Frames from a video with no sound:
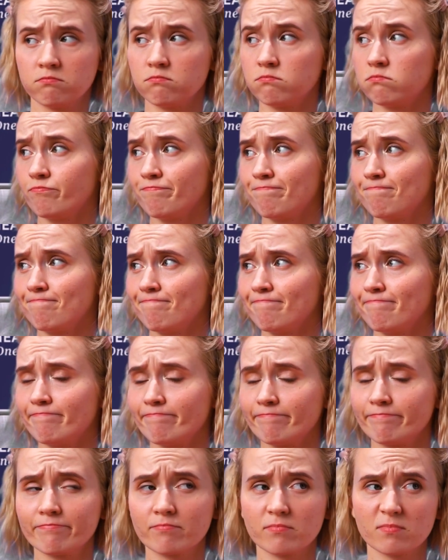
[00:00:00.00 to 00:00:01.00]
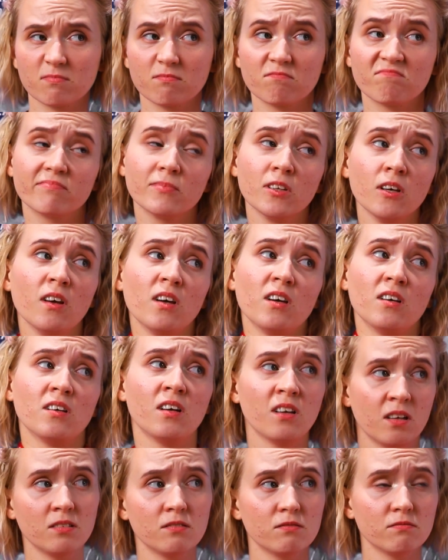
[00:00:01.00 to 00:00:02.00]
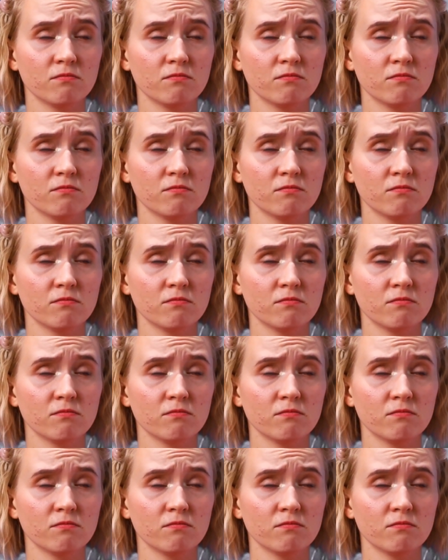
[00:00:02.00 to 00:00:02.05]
tàu điện ngầm thuận tiện hơn là tuần